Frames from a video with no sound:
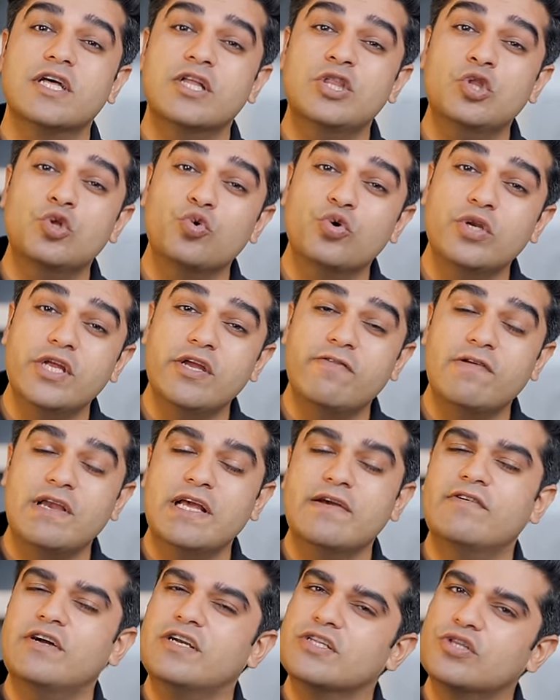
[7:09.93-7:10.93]
तंदूरी
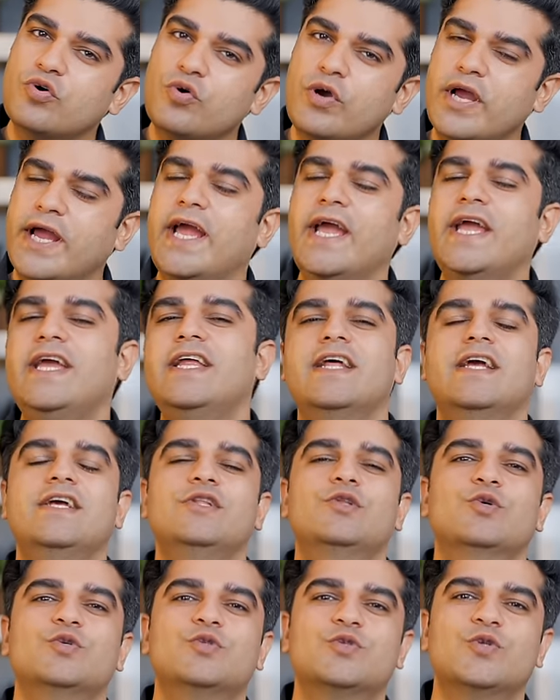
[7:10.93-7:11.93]
फ्लेवर तो है ही
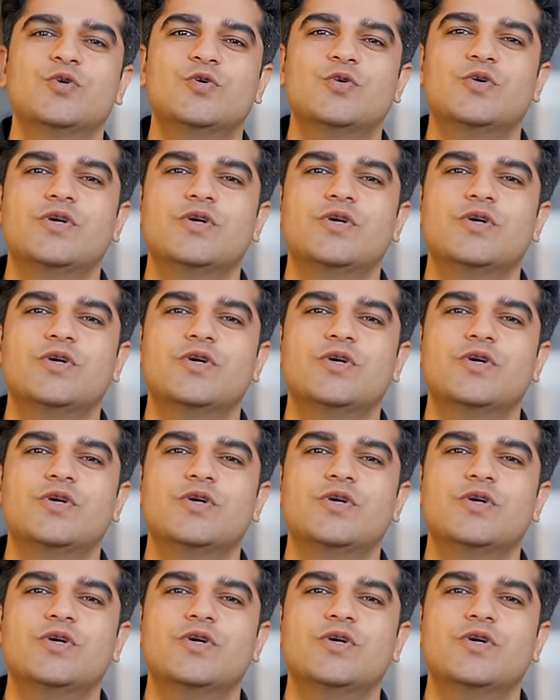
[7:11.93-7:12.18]
नहीं दोस्तों